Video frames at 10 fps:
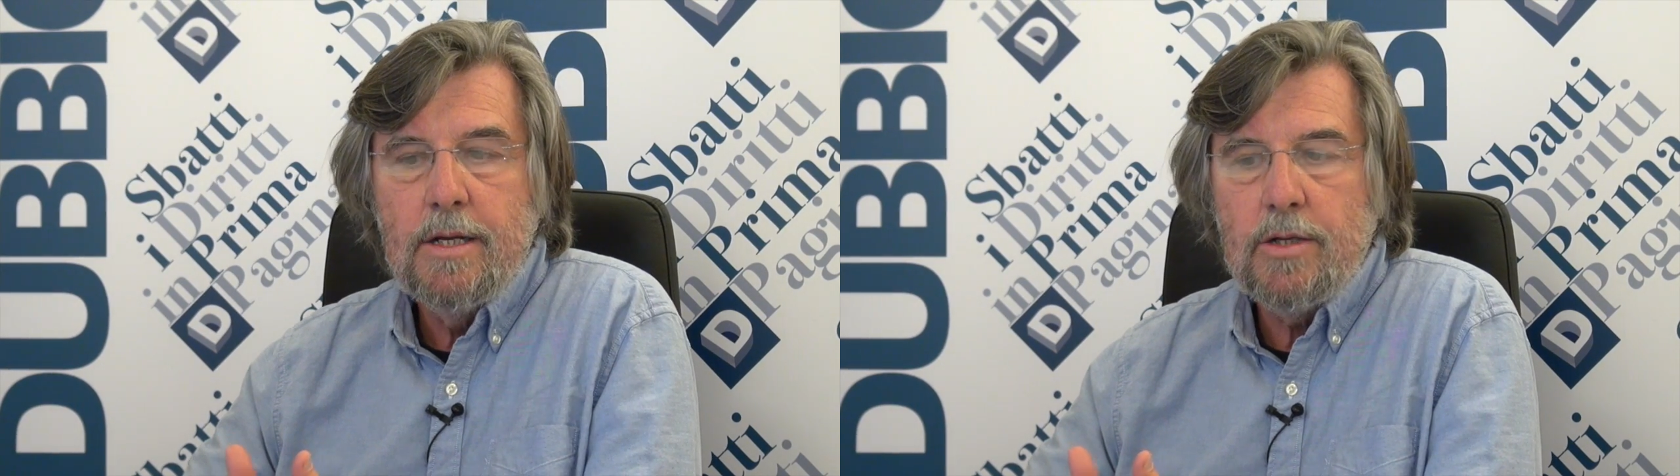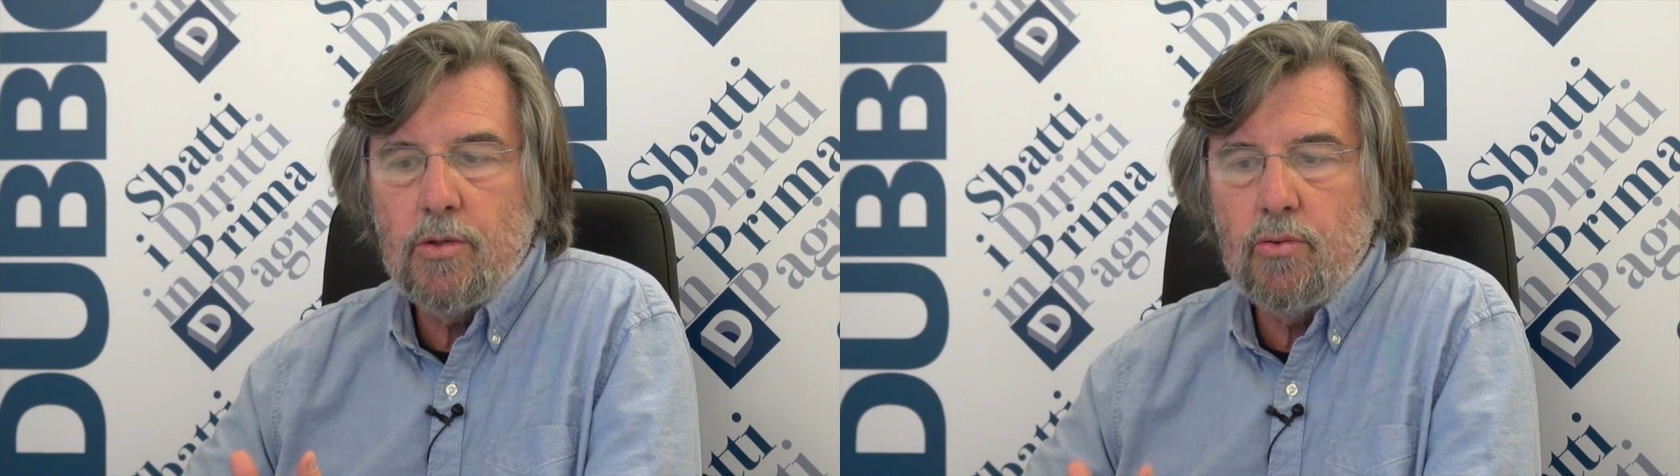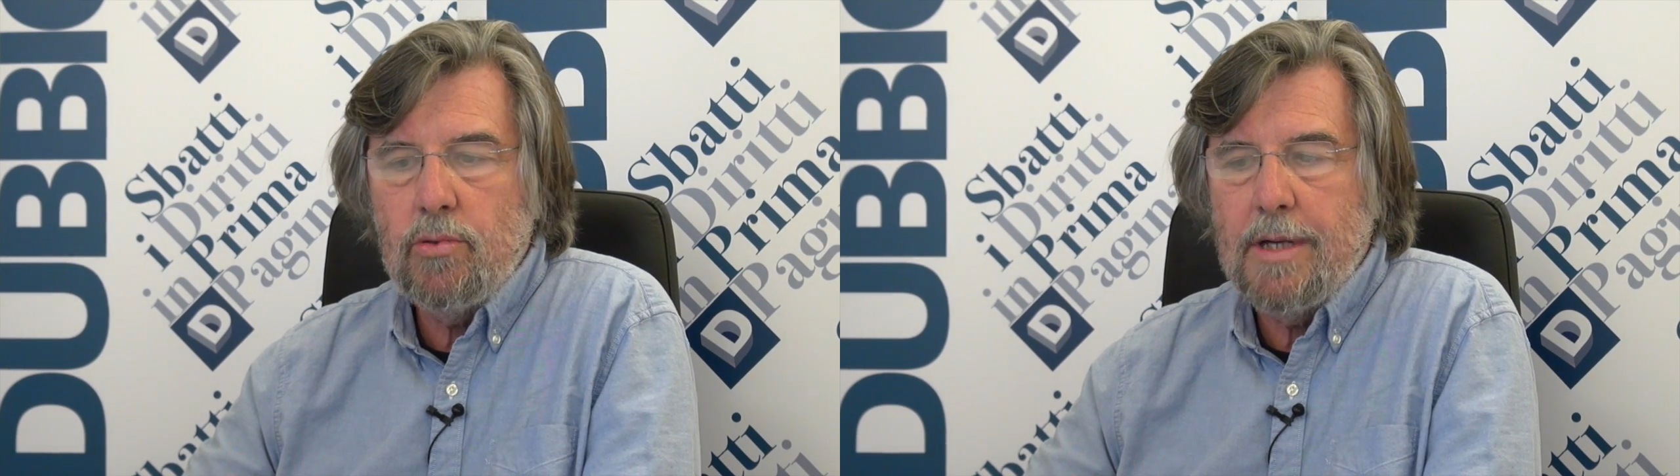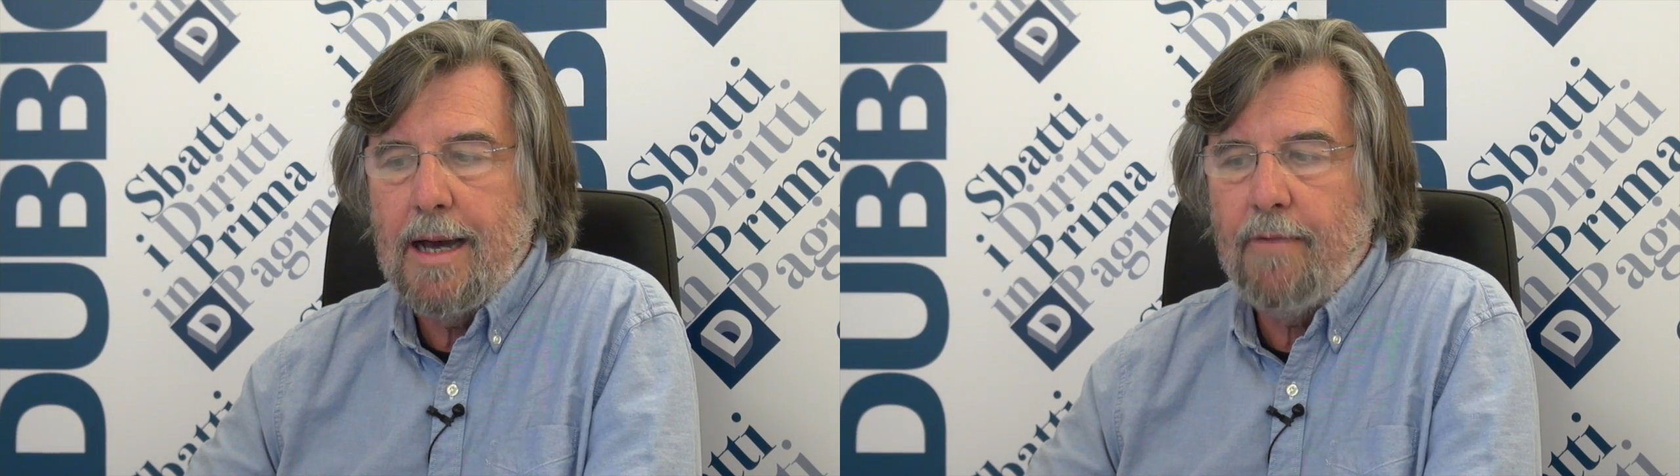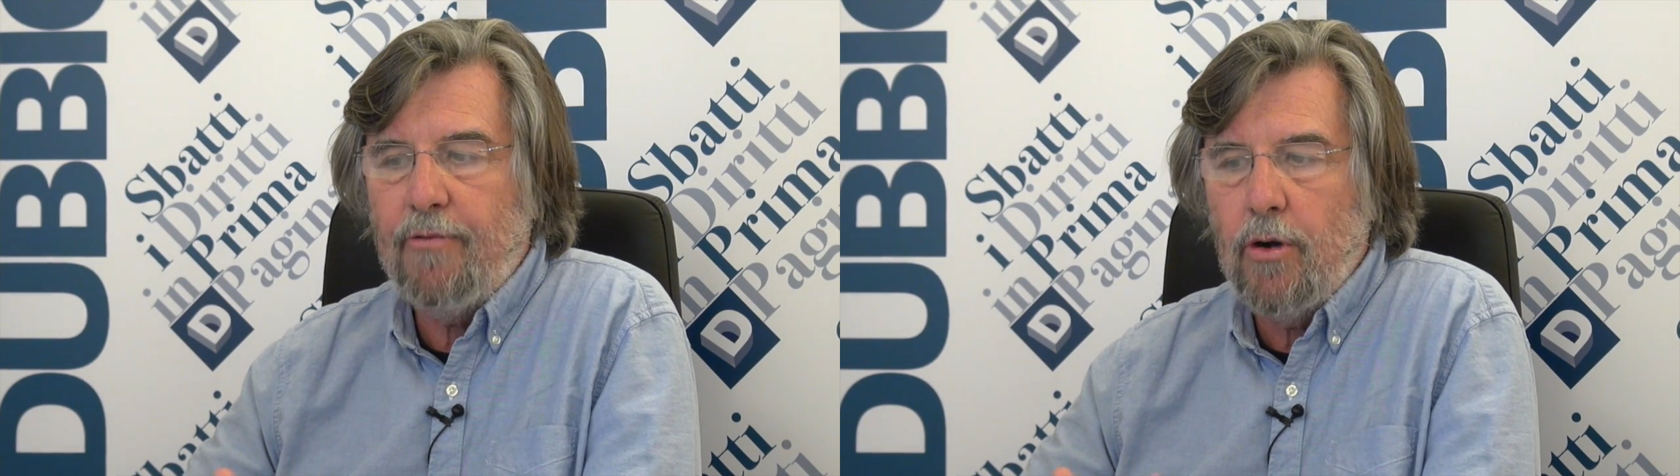
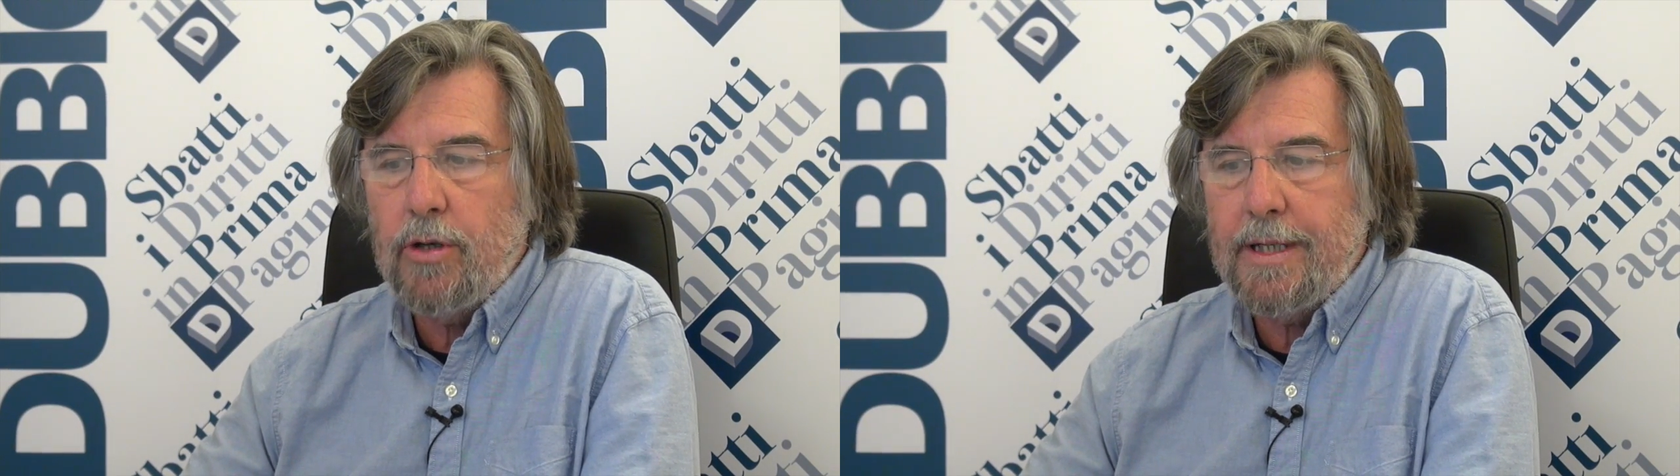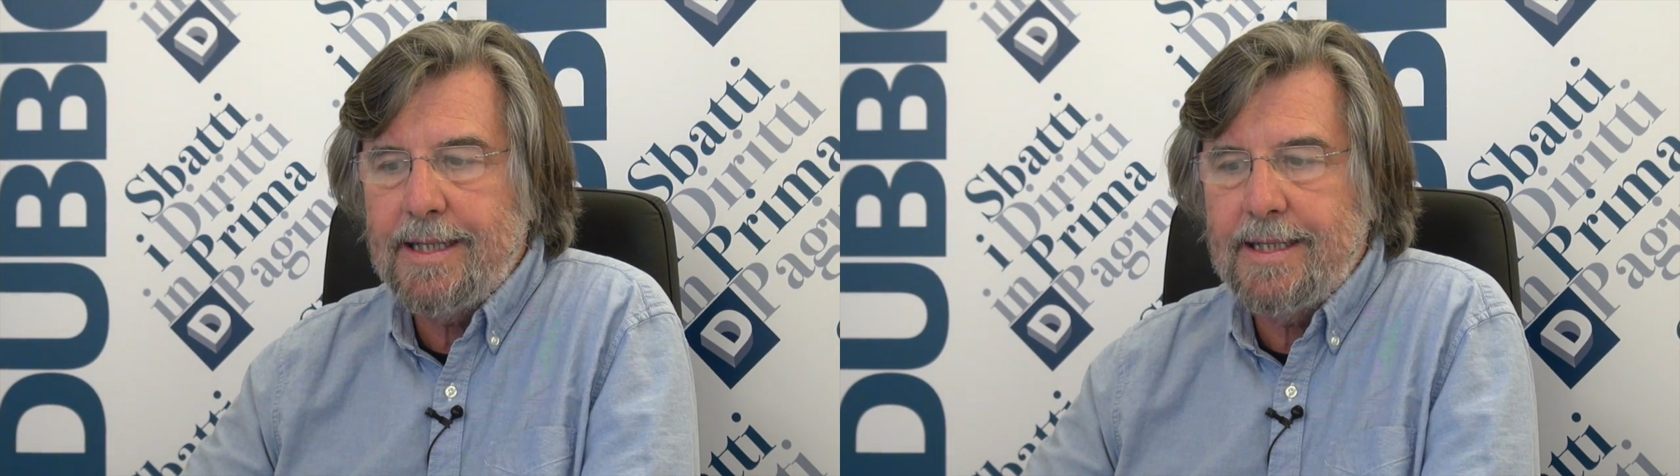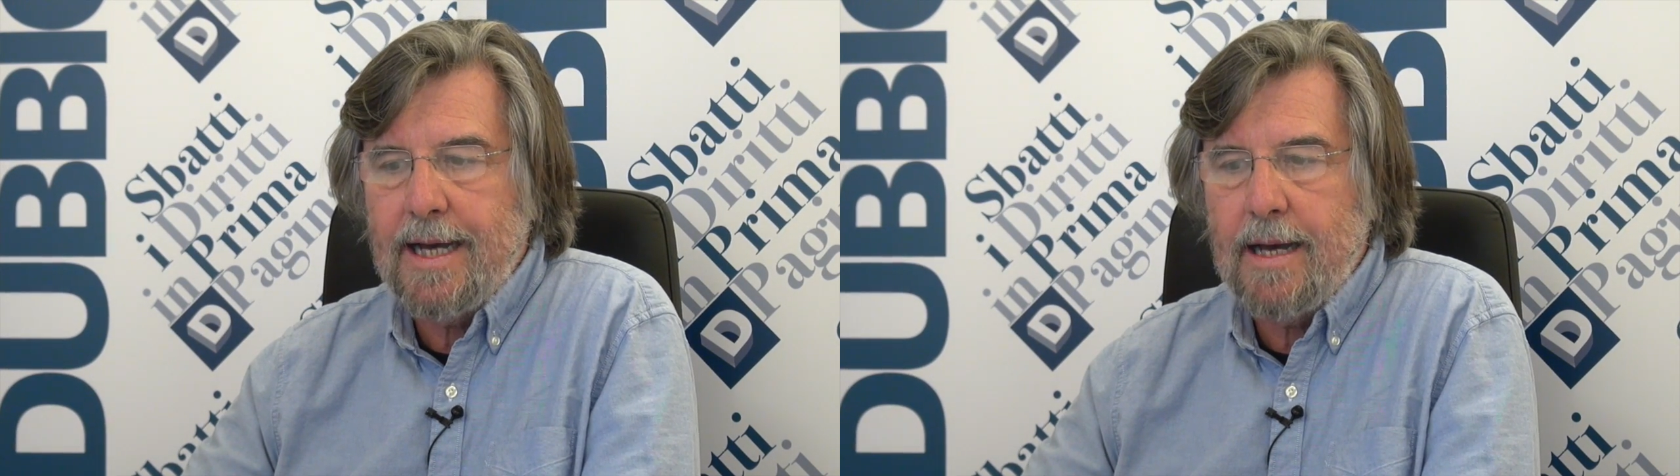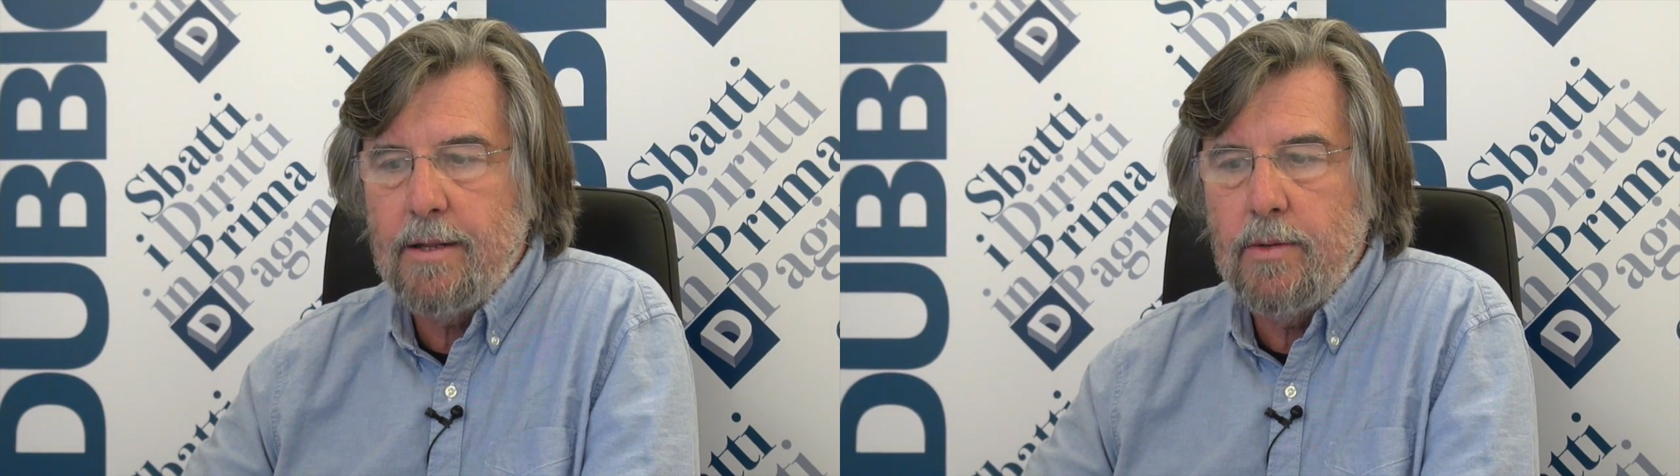sulla forza